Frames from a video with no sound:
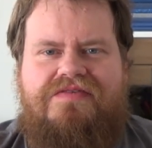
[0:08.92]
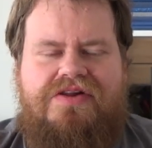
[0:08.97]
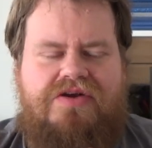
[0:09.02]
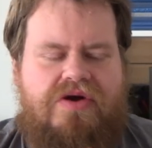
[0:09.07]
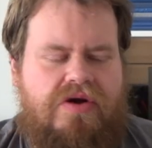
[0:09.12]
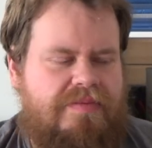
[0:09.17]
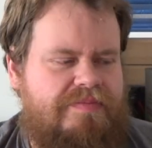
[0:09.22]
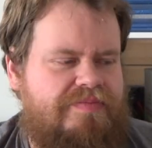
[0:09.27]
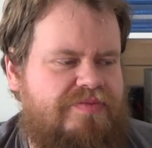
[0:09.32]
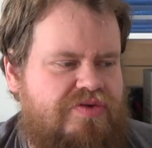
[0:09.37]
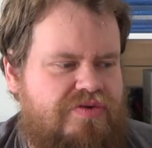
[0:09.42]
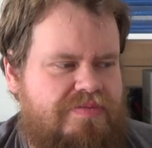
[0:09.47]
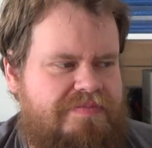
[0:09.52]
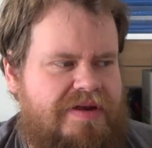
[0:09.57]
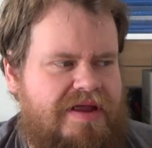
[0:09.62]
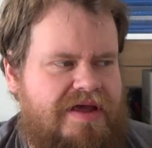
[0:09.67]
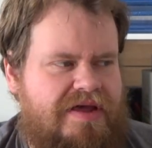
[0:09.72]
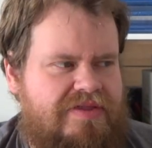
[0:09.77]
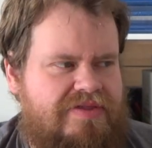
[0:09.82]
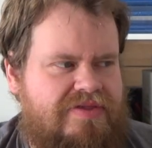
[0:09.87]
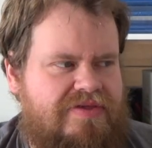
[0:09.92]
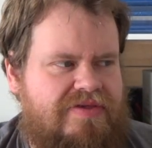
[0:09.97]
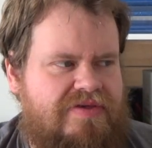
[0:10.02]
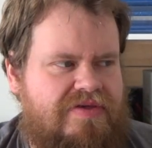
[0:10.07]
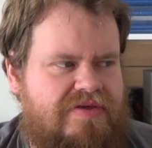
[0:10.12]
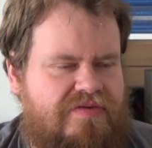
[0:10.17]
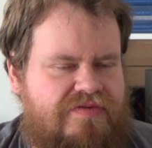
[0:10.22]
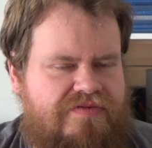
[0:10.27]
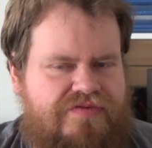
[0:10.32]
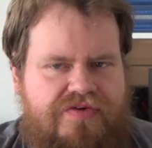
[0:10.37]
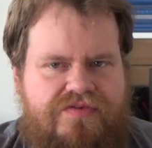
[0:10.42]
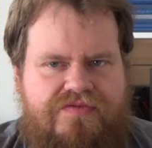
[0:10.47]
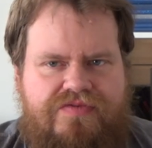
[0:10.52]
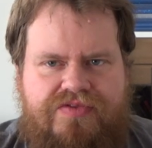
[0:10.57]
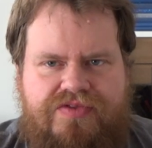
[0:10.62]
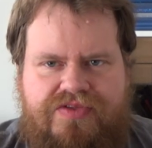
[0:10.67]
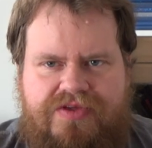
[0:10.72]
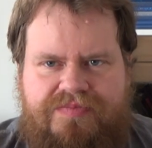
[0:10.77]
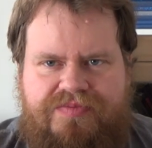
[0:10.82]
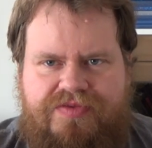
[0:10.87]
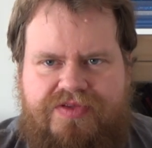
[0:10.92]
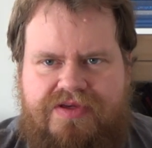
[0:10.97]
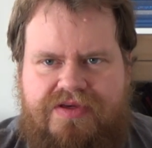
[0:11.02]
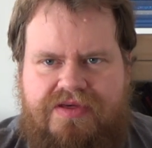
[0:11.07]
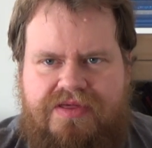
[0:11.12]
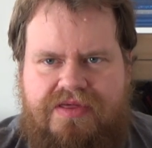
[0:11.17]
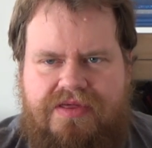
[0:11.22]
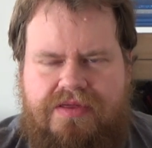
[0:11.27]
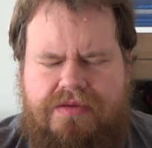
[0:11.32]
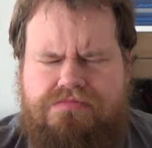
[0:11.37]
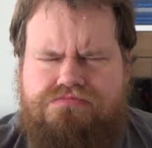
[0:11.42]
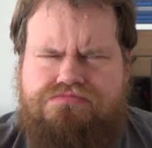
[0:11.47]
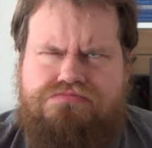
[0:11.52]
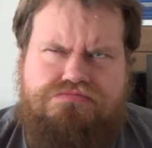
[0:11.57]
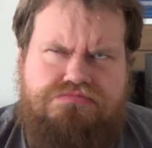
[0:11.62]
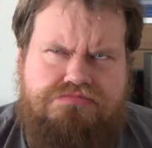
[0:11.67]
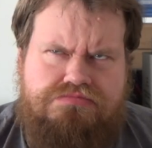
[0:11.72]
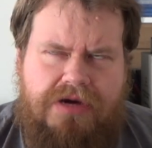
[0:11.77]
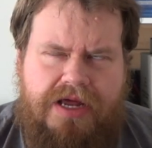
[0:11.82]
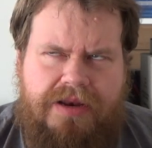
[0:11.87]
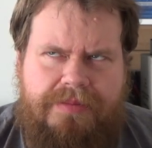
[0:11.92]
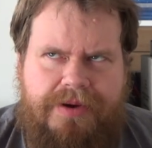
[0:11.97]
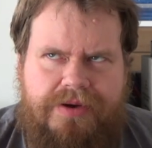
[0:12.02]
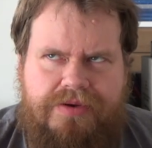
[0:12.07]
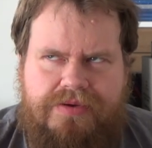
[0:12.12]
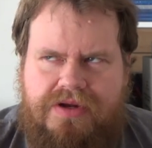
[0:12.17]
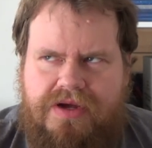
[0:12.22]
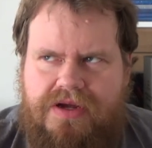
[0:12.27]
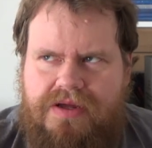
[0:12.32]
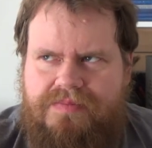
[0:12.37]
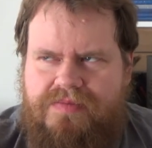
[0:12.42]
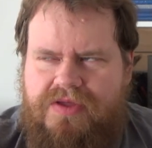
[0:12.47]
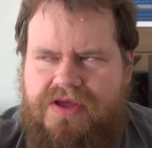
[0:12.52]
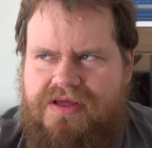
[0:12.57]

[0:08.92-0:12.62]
Willkommen zu Platz 75, meiner Meinung nach,